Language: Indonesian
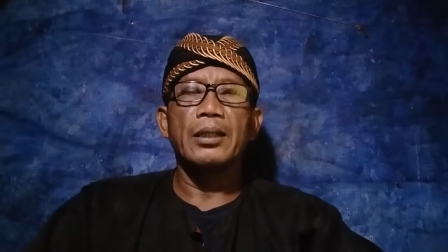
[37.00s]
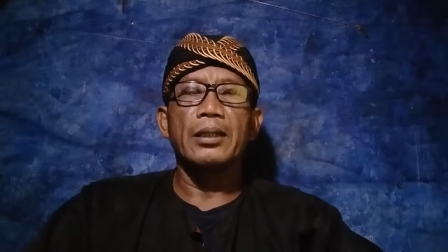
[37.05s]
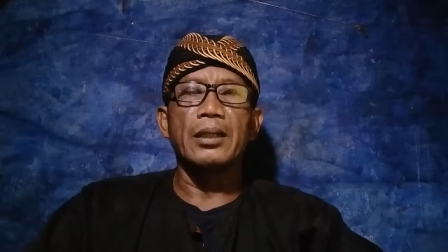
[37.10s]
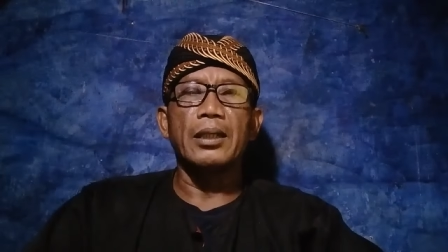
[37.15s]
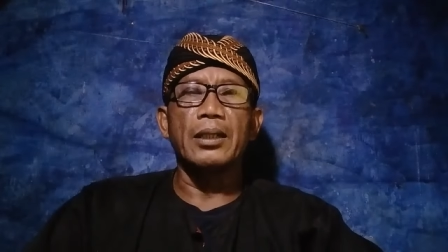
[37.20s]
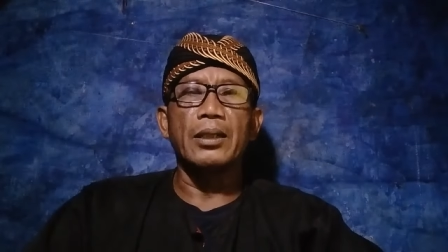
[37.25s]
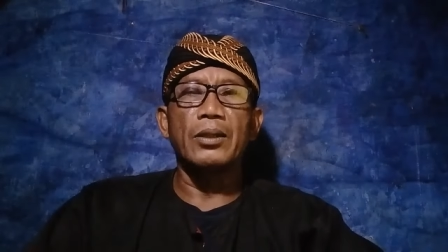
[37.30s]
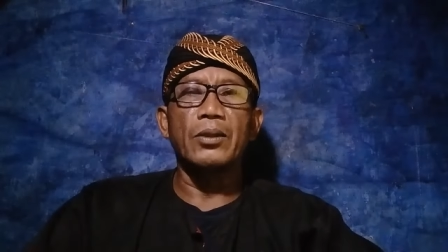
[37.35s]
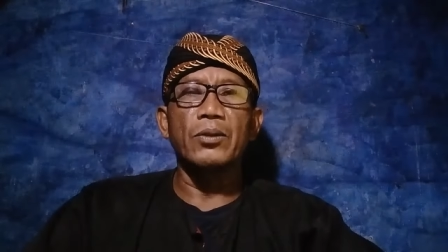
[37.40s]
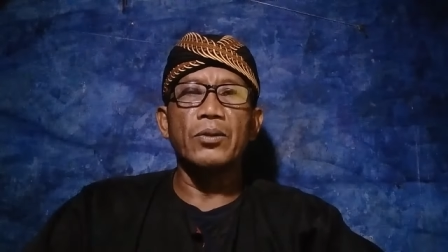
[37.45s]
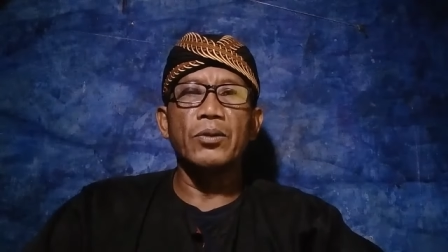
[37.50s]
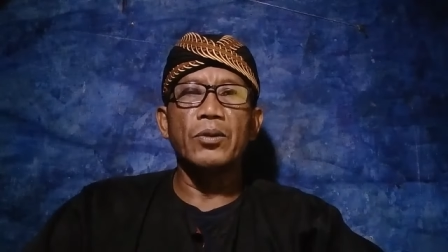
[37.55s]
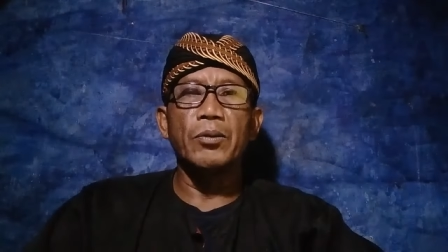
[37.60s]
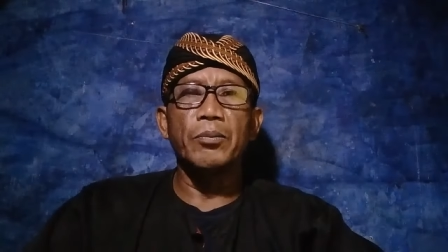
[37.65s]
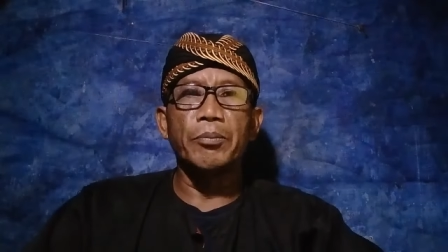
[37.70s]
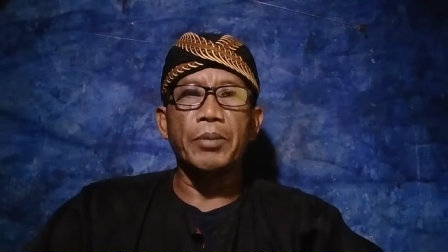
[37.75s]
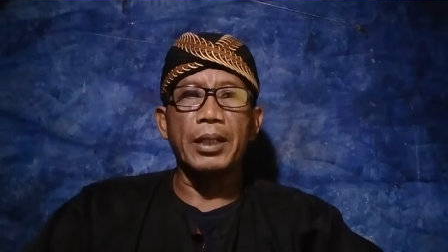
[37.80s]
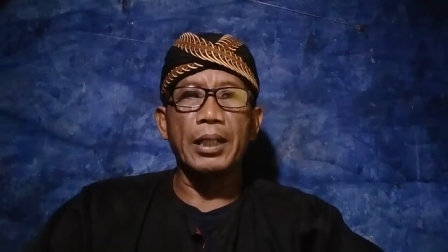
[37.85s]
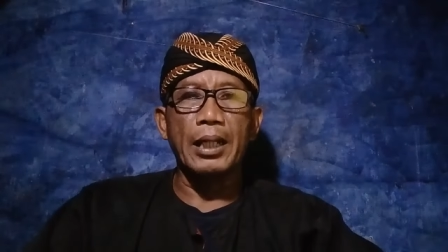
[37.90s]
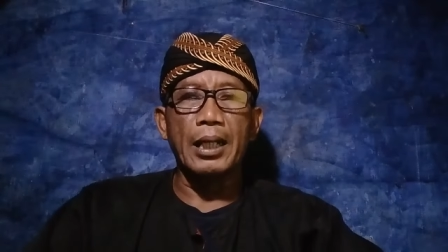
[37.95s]
tentu
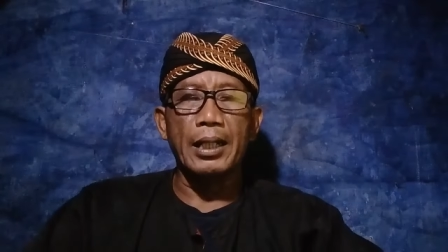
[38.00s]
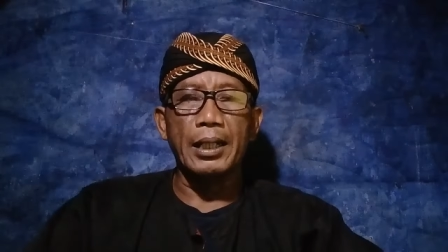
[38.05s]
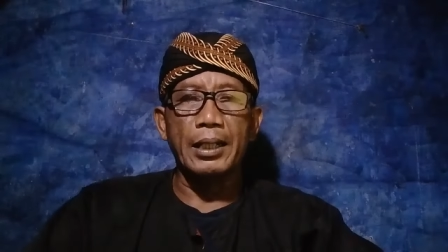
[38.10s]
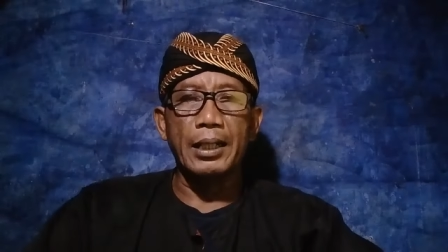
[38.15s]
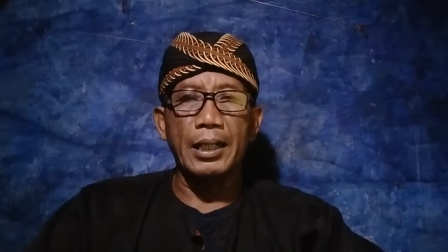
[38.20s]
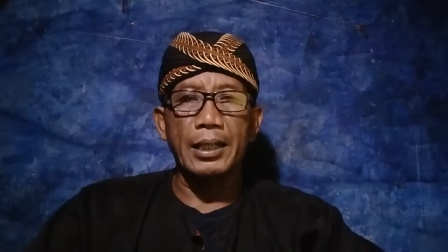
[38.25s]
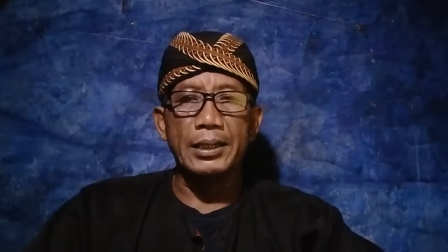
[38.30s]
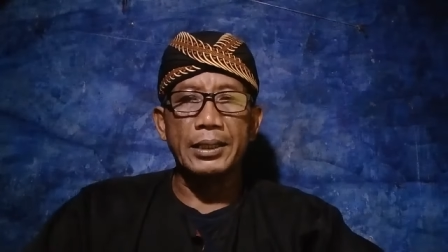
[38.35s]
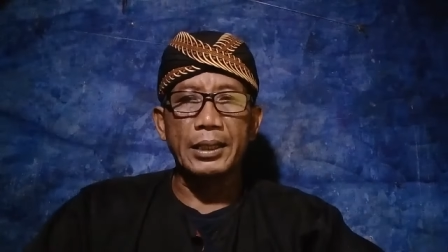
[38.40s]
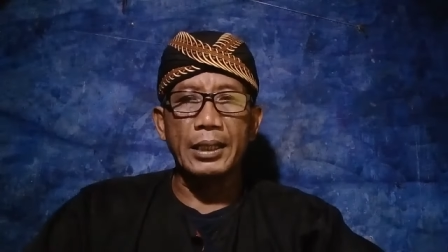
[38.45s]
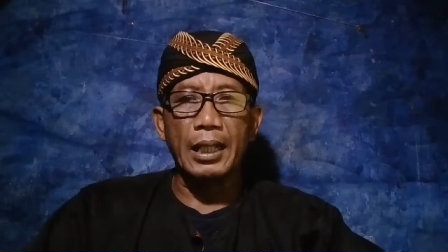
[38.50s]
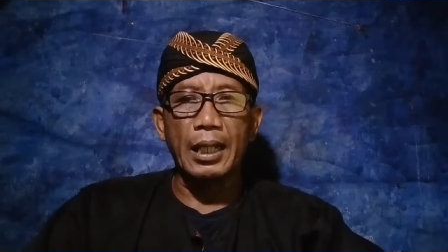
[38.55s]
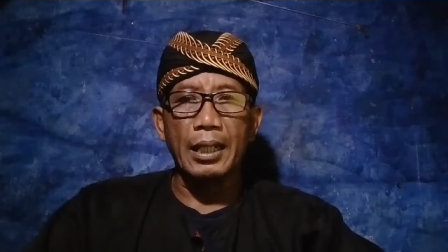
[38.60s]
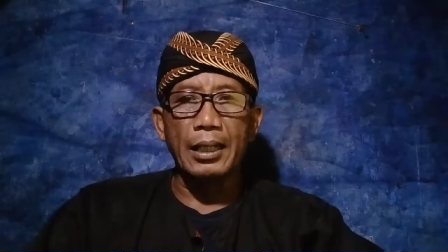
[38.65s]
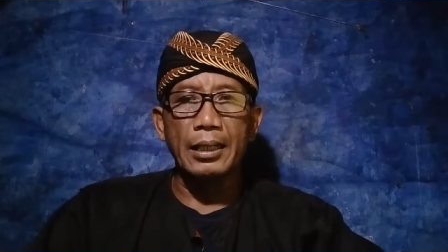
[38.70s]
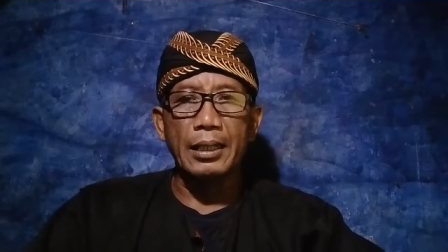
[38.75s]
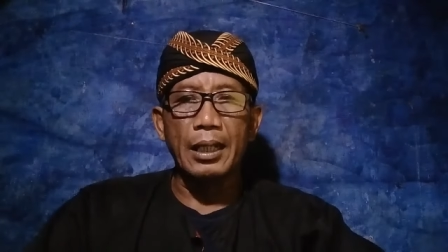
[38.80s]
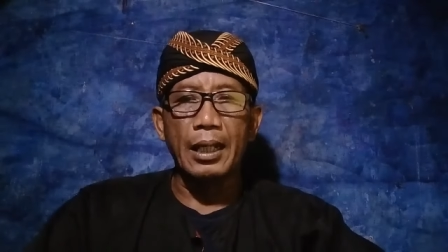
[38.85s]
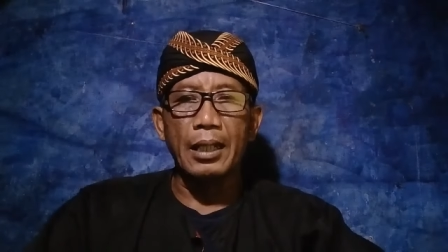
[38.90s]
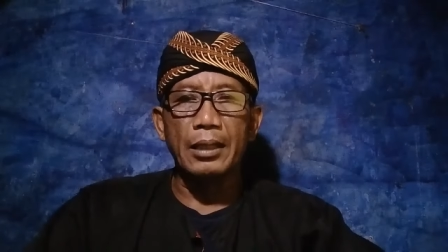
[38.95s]
berharga
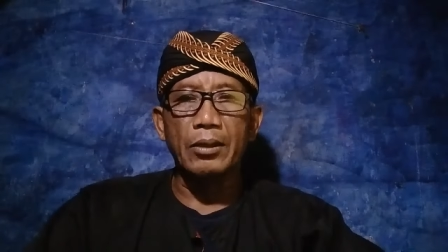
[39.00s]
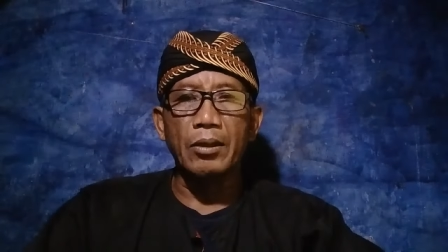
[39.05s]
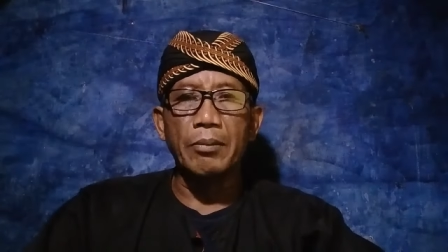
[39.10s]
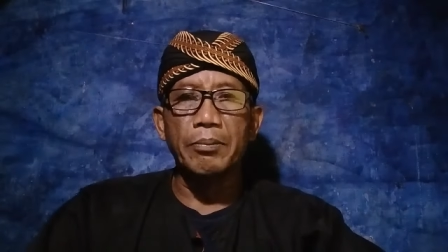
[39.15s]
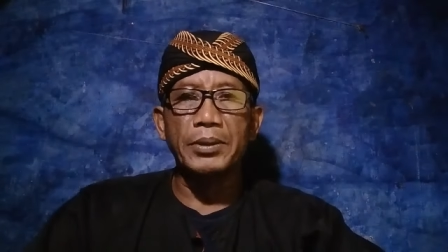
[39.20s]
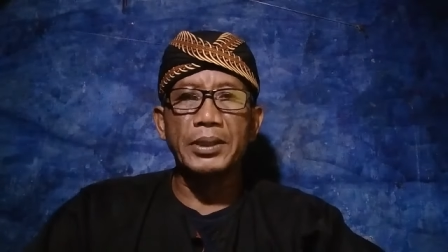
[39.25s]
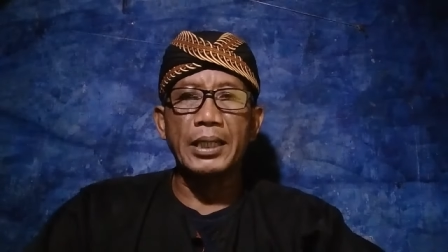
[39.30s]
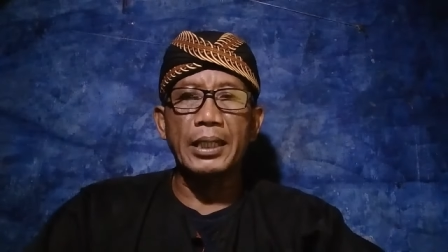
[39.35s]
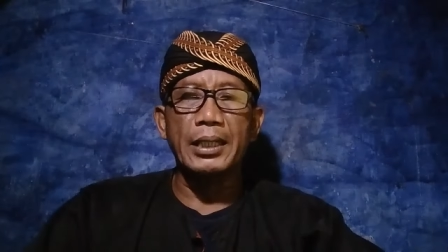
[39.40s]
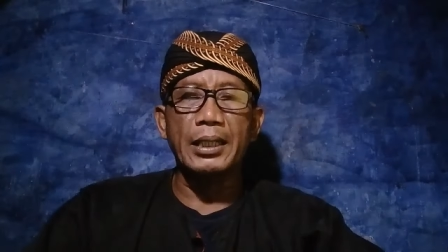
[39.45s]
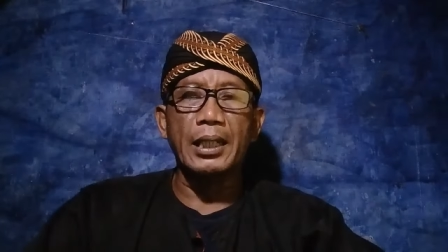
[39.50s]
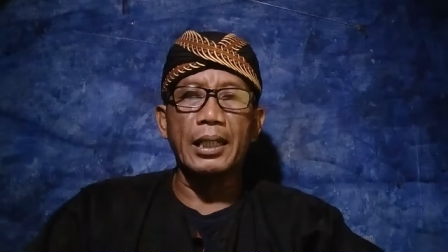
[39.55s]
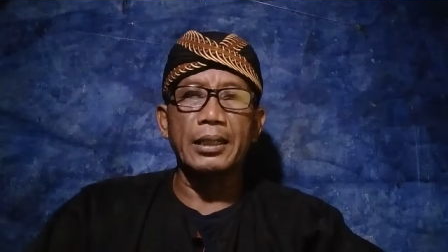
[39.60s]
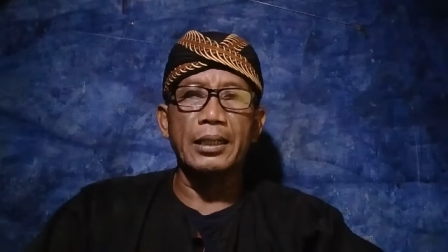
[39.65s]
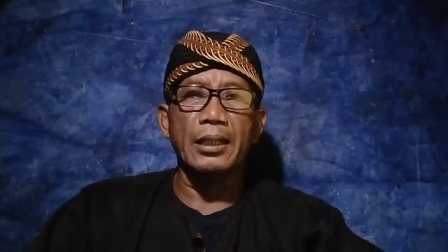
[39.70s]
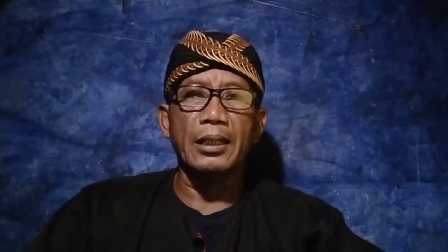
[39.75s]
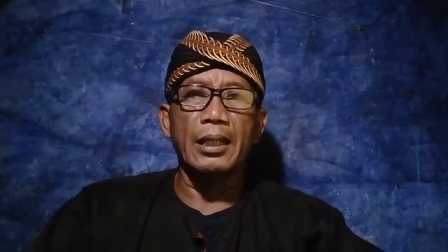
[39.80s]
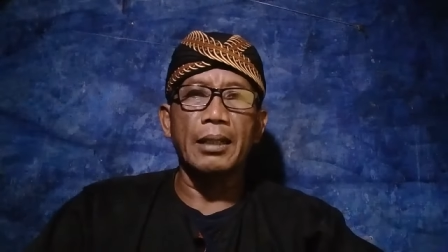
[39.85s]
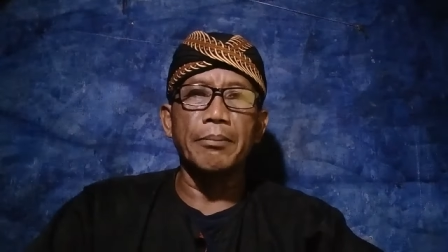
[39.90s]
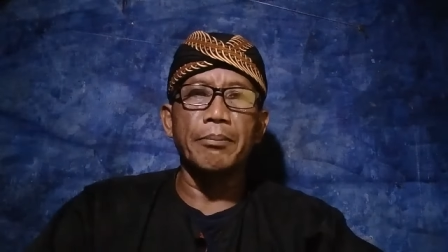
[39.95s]
sekali atau bisa
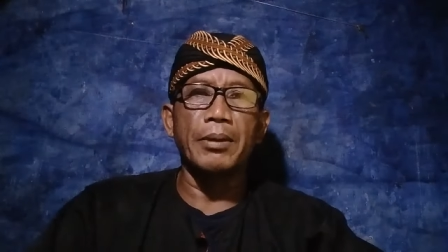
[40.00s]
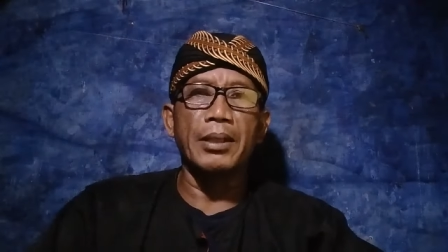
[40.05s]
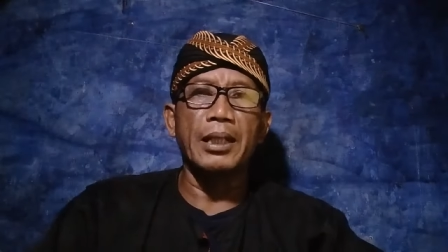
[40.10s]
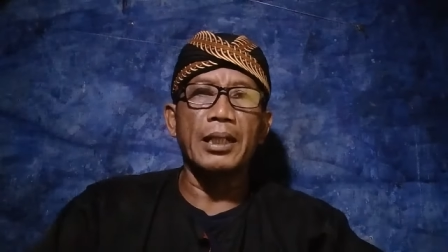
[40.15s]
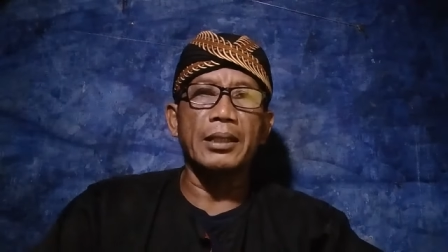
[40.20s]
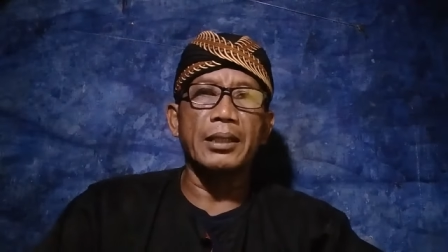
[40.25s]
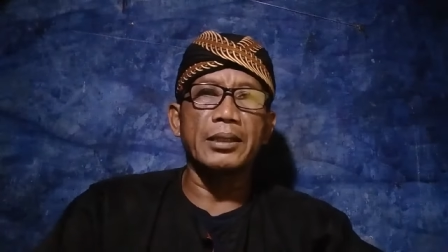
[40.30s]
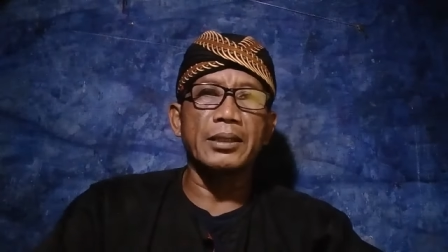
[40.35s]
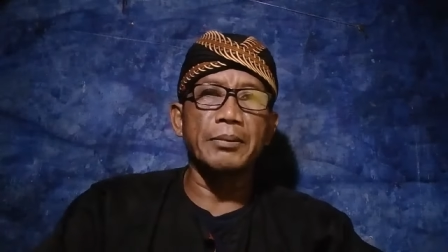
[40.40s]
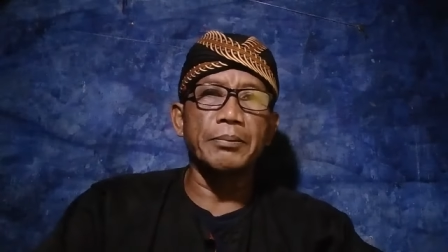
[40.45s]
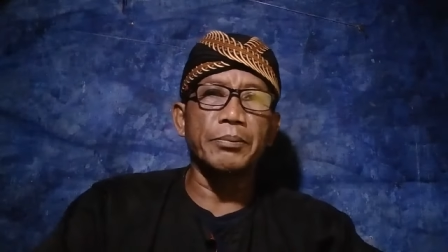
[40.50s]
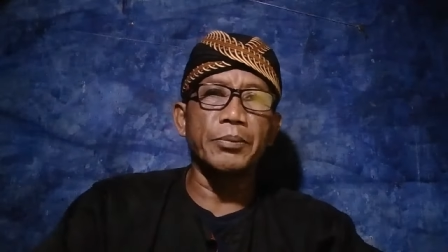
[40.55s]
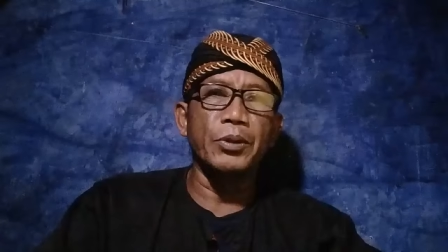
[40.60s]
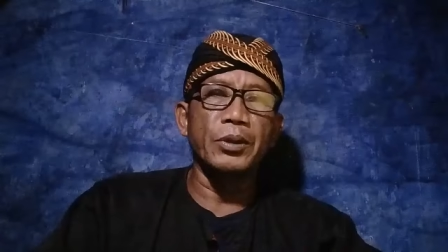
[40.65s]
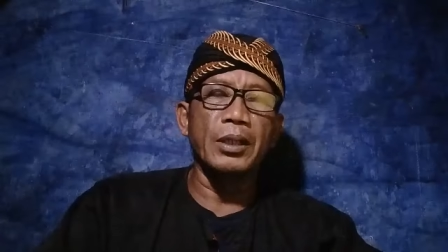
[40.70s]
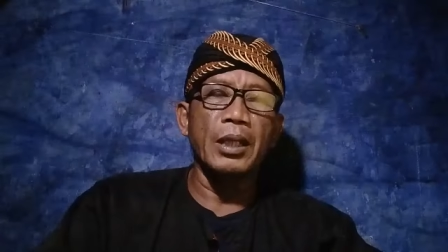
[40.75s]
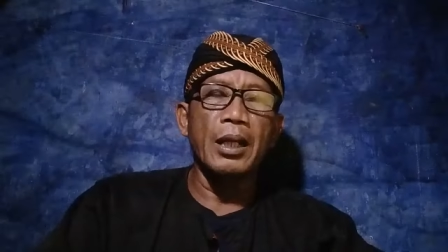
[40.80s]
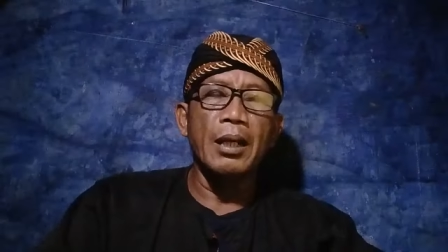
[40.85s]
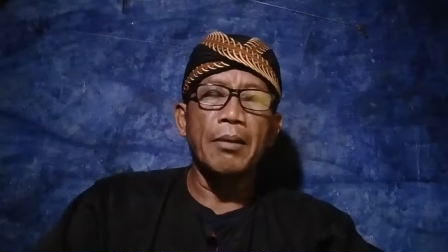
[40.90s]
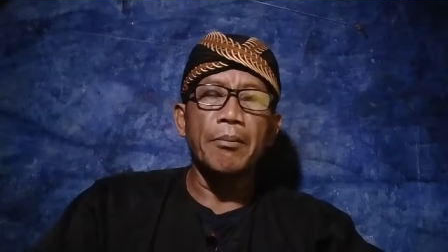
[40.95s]
dikatakan benda
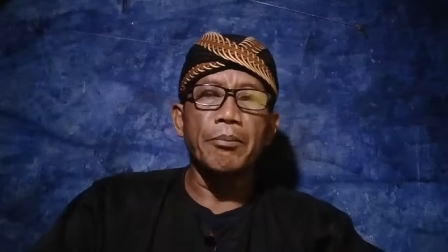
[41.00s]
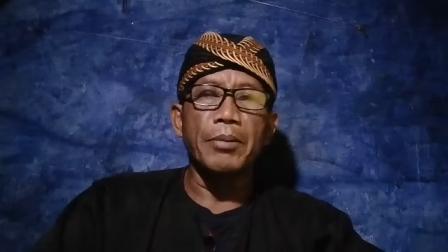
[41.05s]
tersebut